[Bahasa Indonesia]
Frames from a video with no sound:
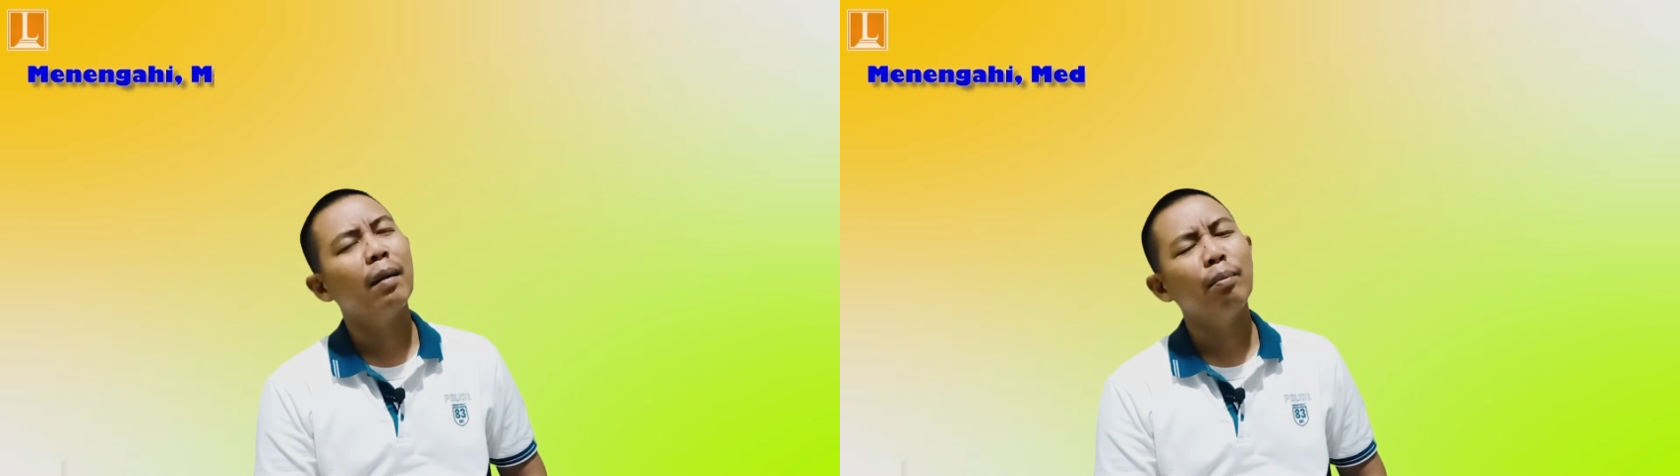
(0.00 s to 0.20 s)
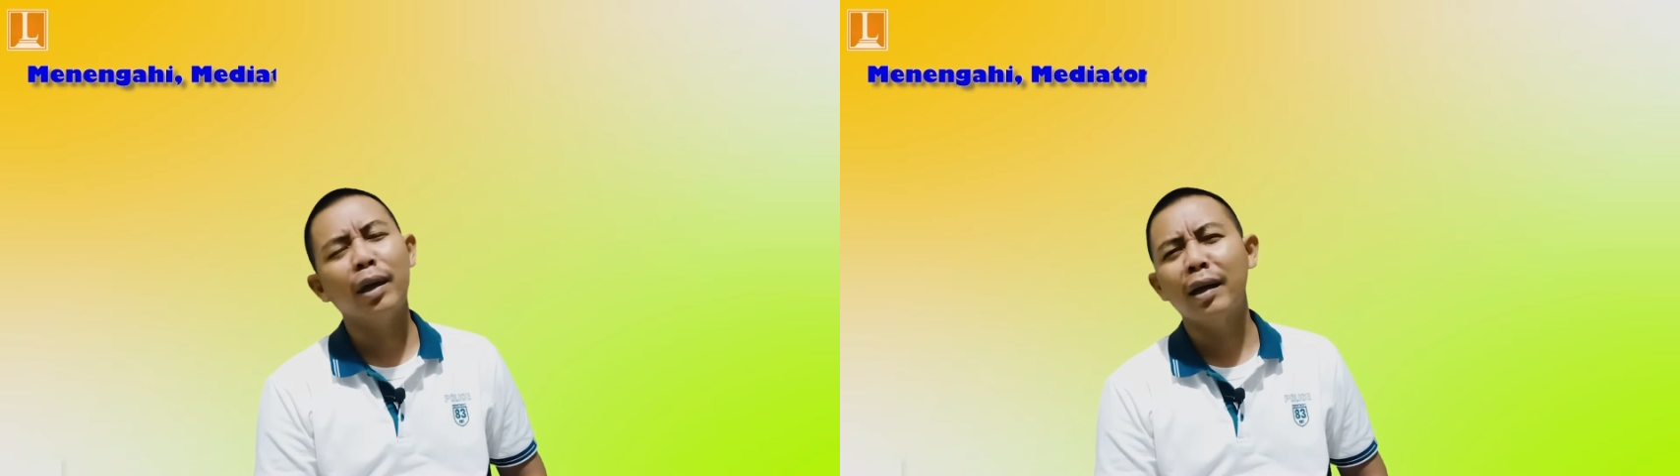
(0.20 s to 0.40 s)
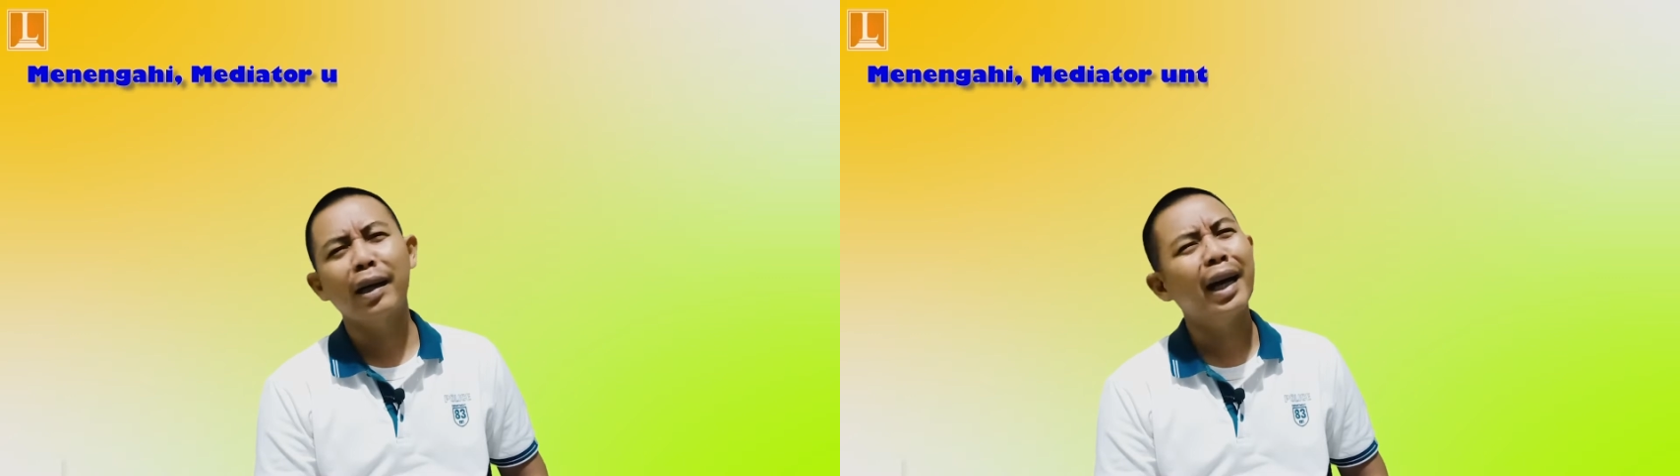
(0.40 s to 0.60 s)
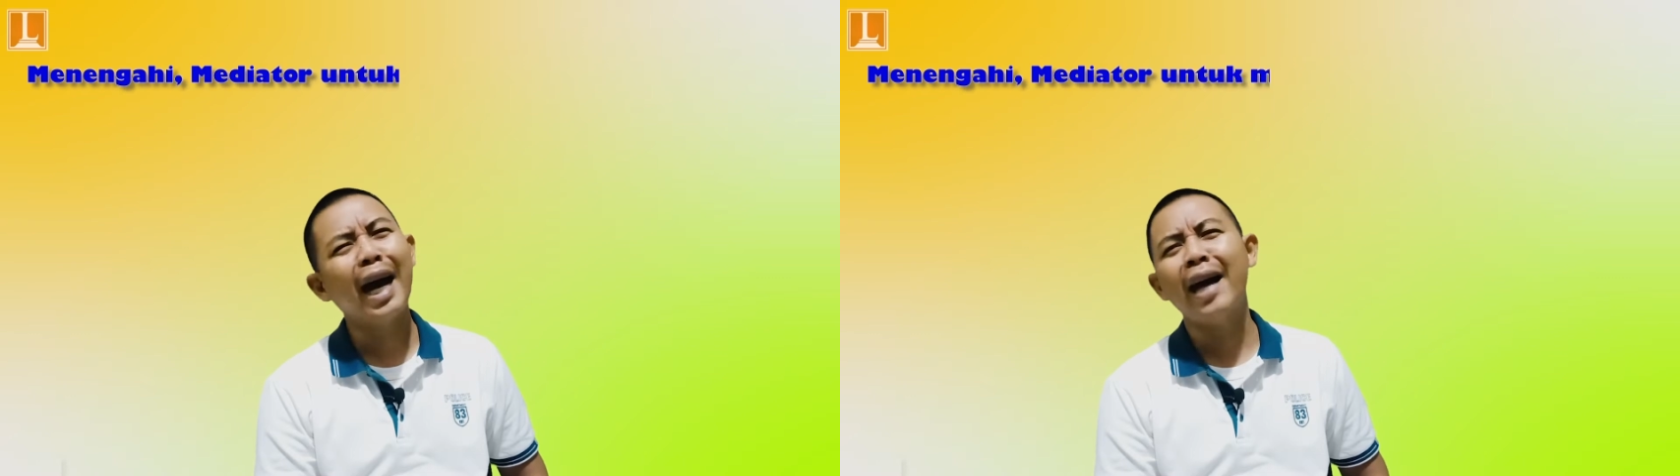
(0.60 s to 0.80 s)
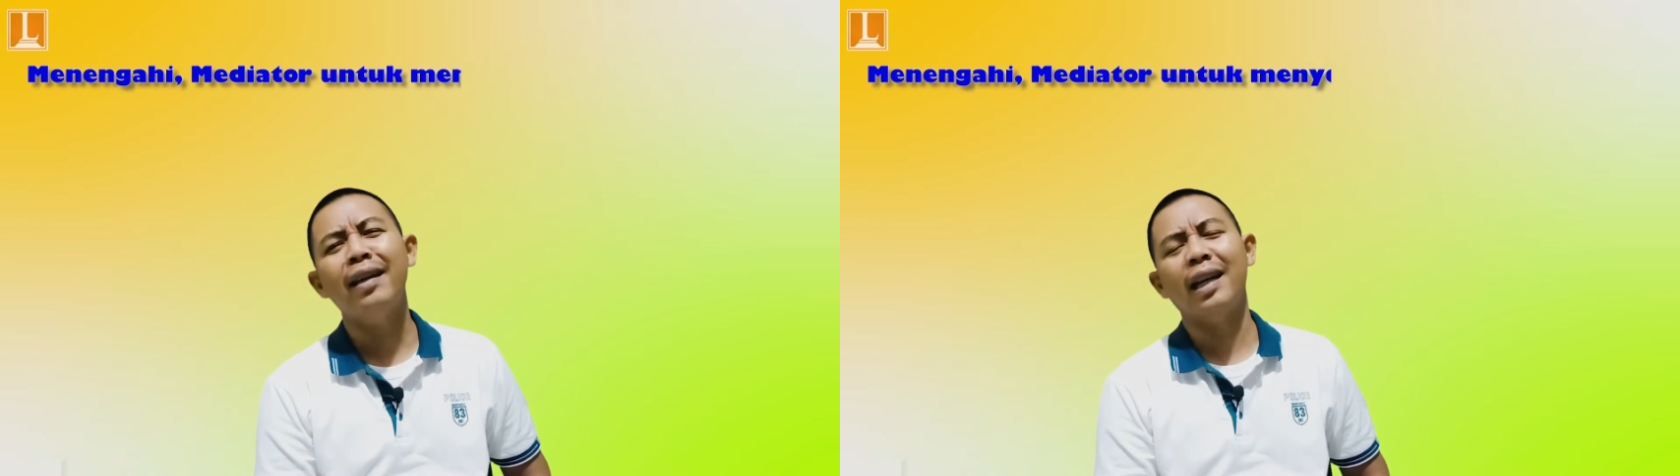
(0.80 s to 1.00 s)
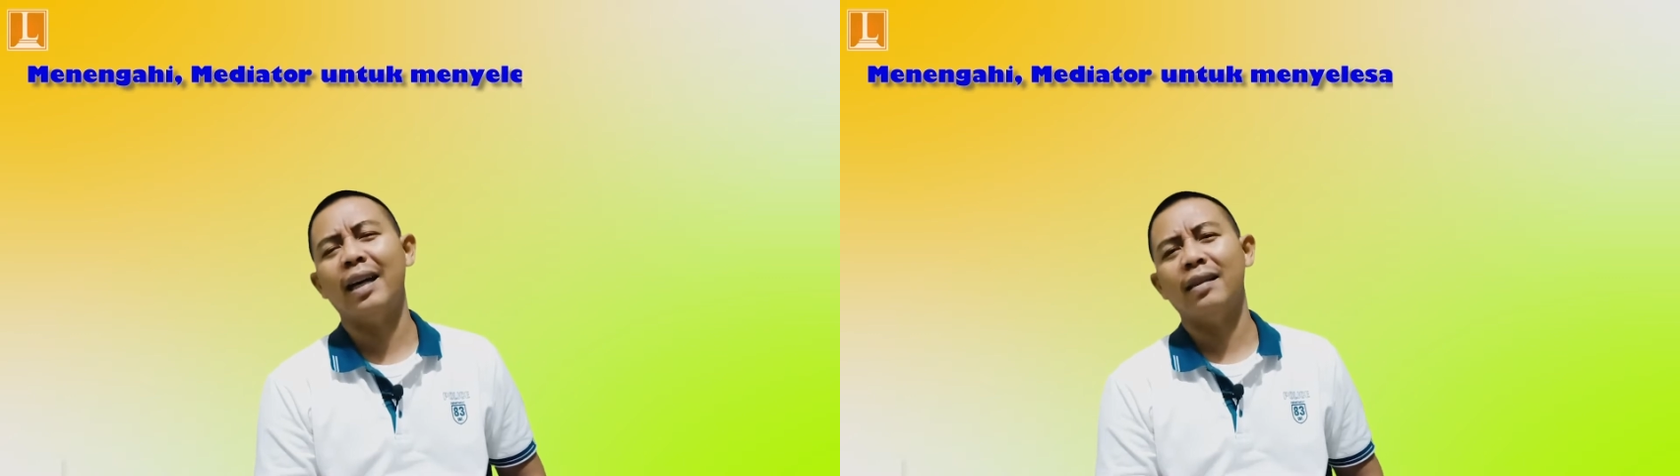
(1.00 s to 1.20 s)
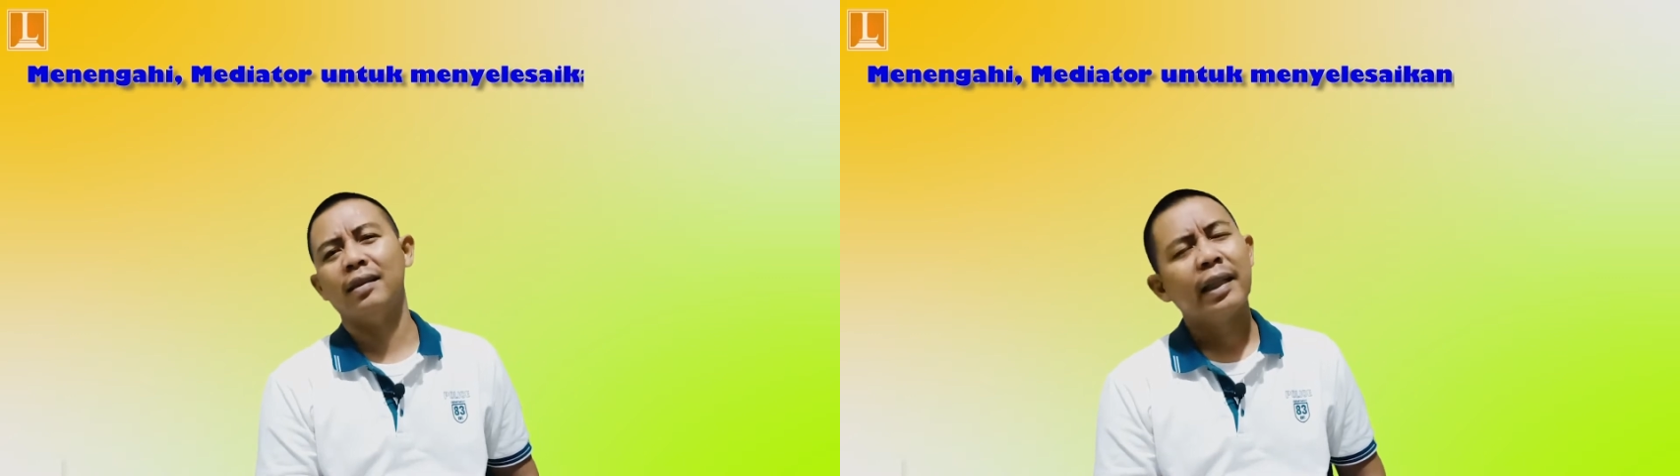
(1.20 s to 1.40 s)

menengahi lah,